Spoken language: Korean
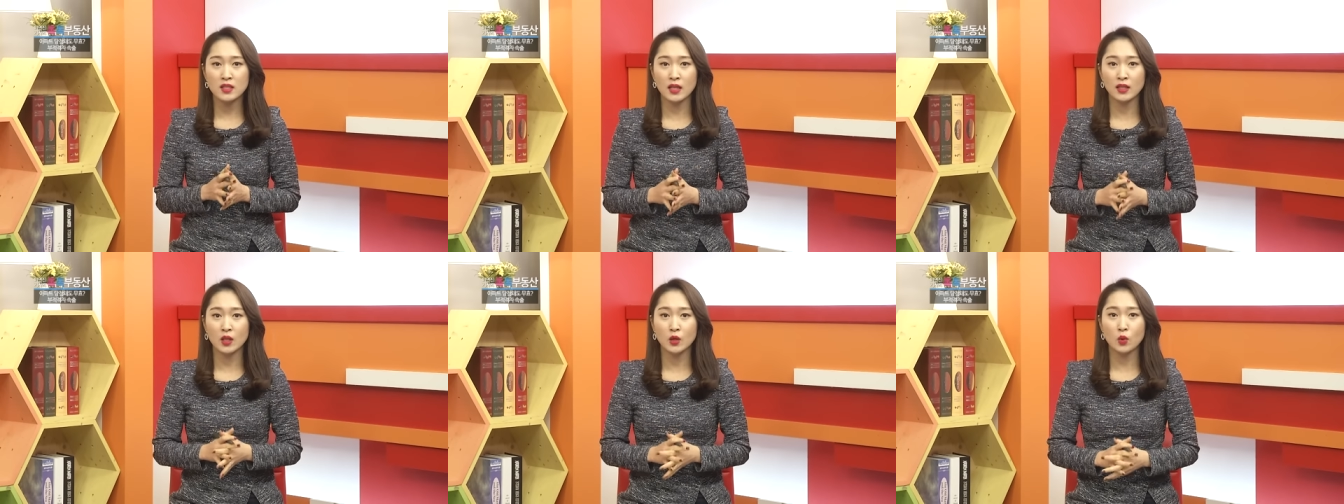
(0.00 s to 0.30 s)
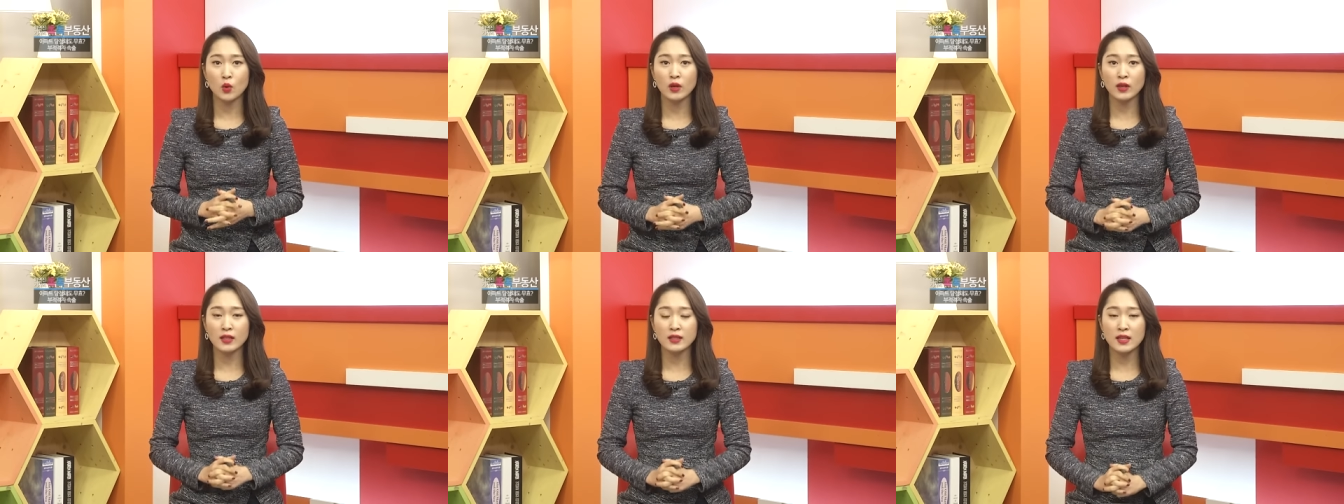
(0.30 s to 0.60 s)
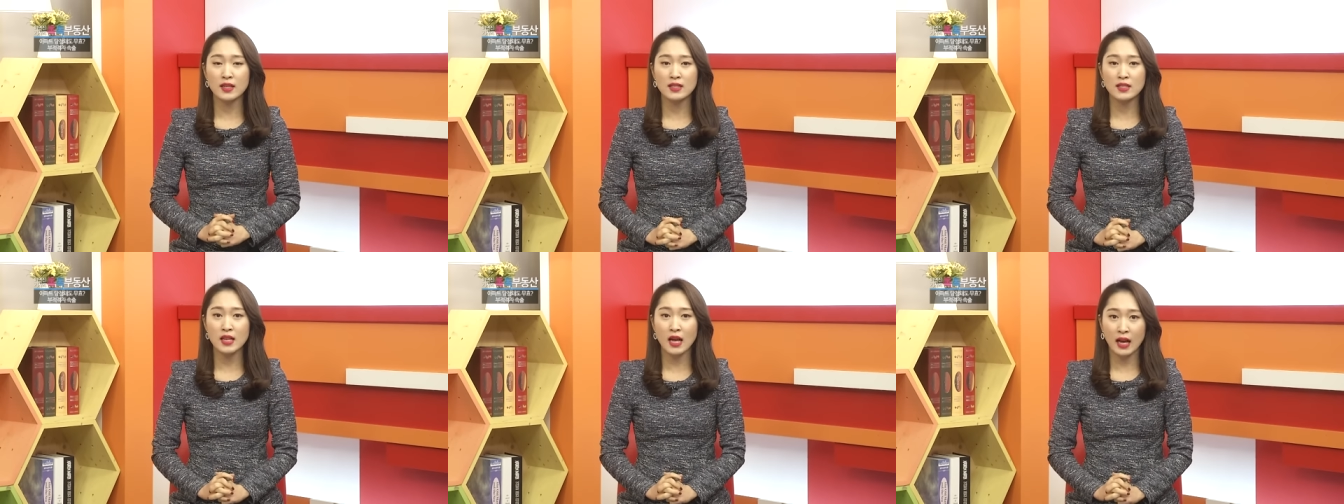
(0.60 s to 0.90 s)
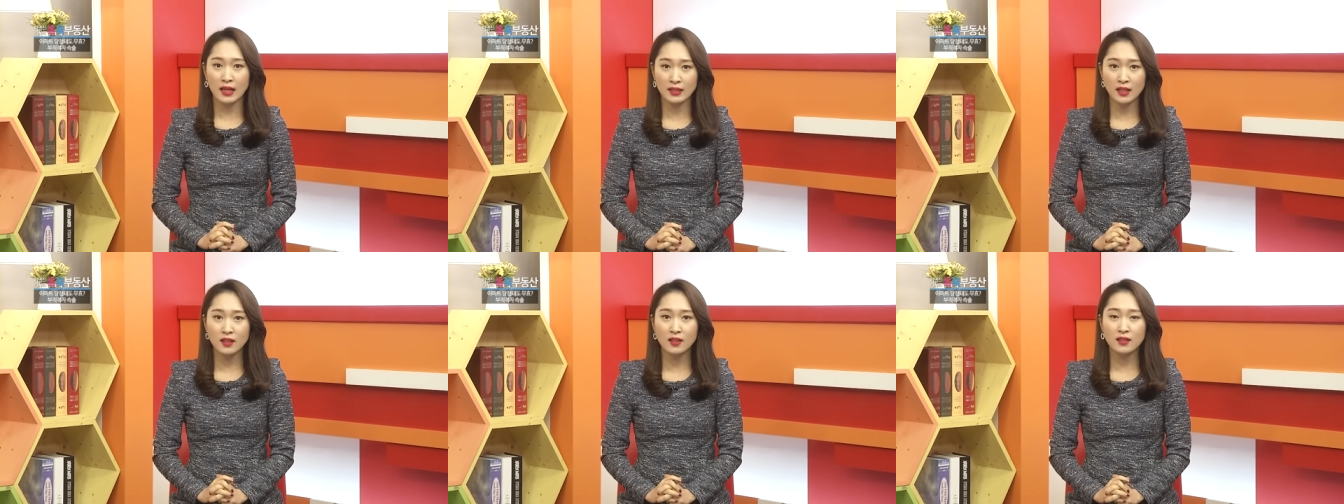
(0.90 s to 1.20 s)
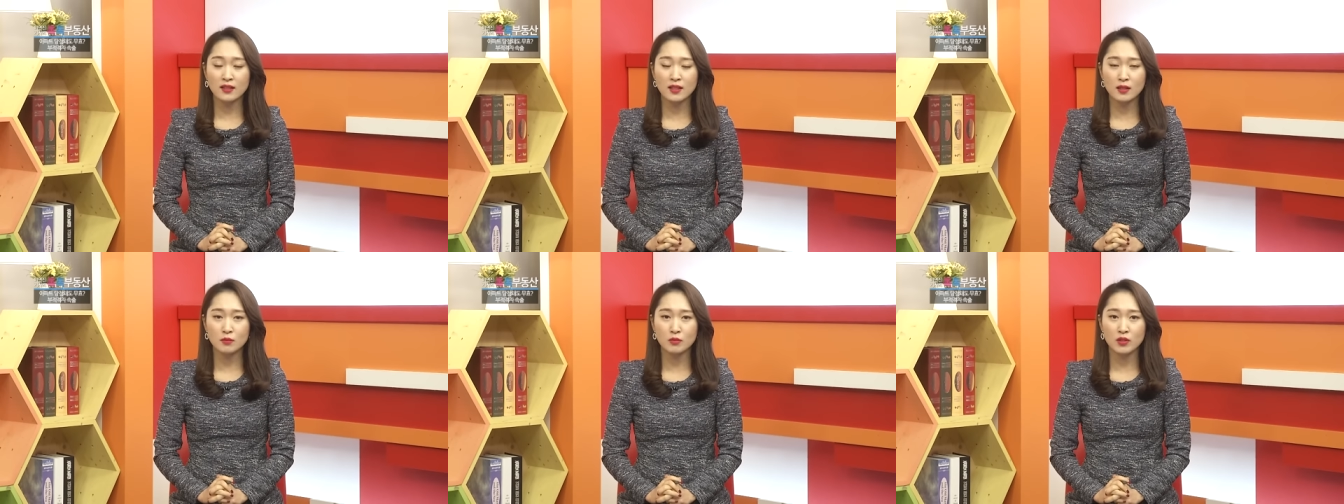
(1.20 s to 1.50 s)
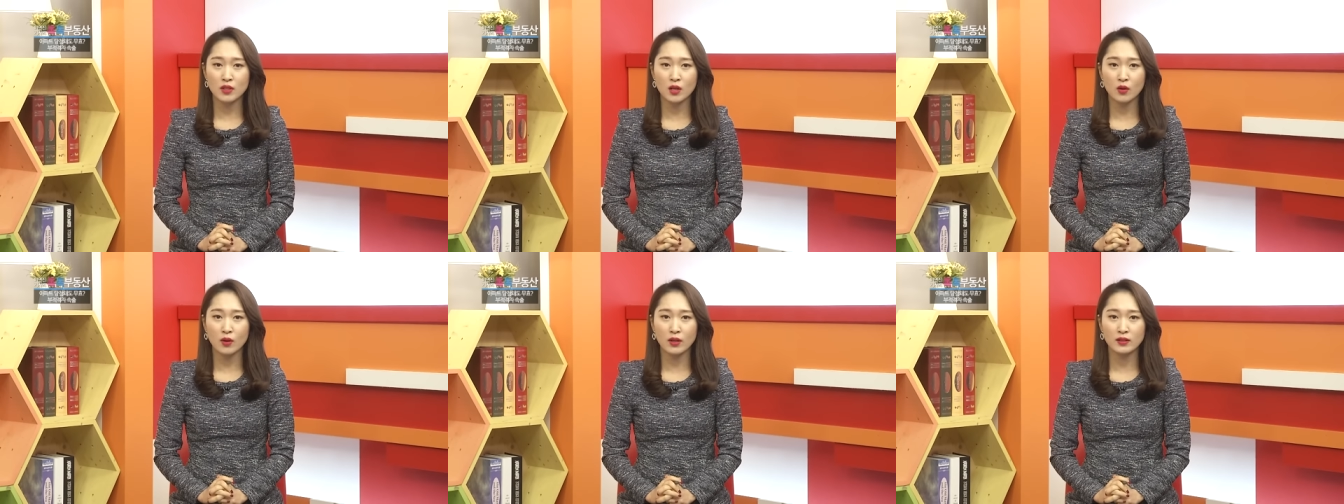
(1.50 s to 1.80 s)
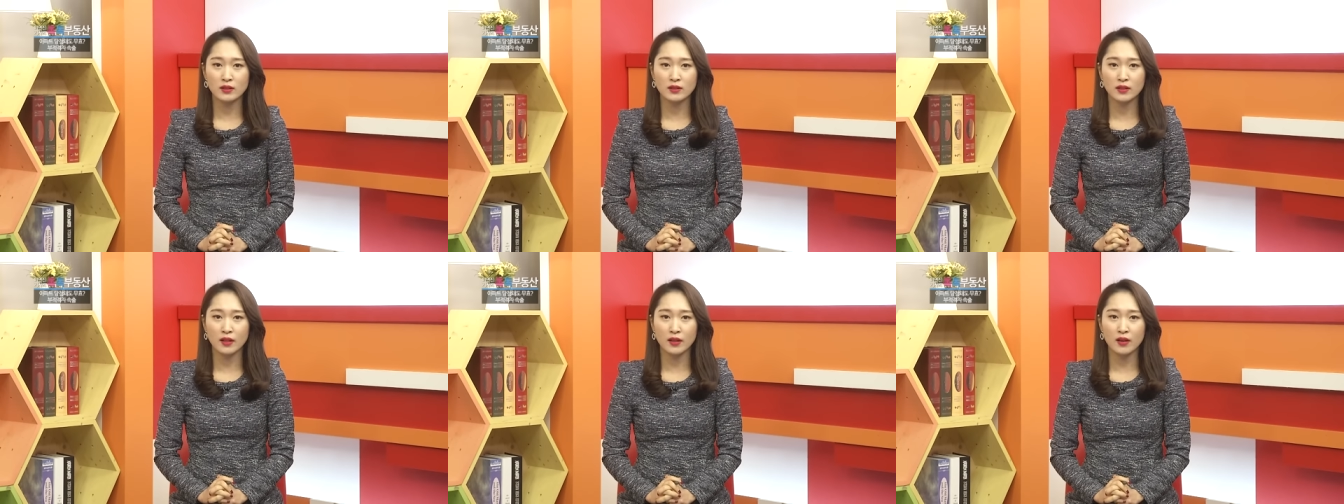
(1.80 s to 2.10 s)
제대로 확인하지 않았기 때문이라고
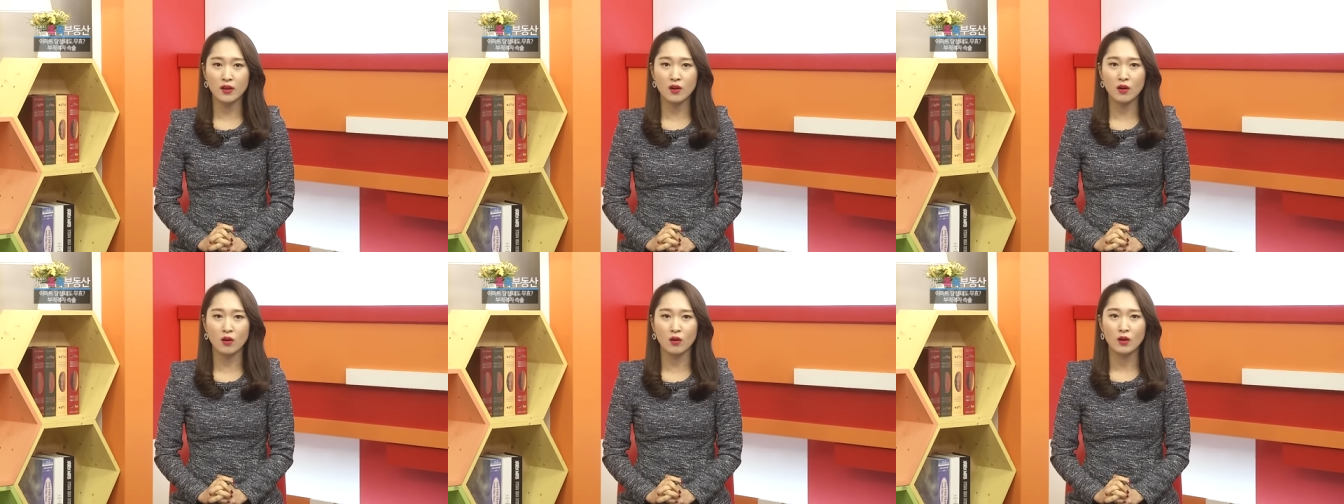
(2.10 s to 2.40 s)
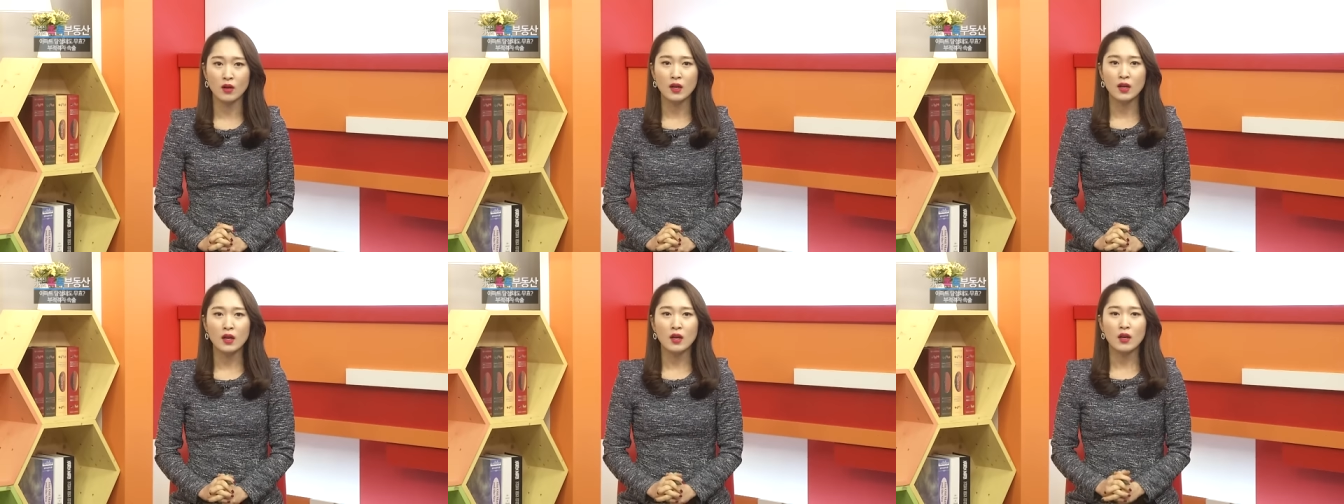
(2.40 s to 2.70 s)
하는데요.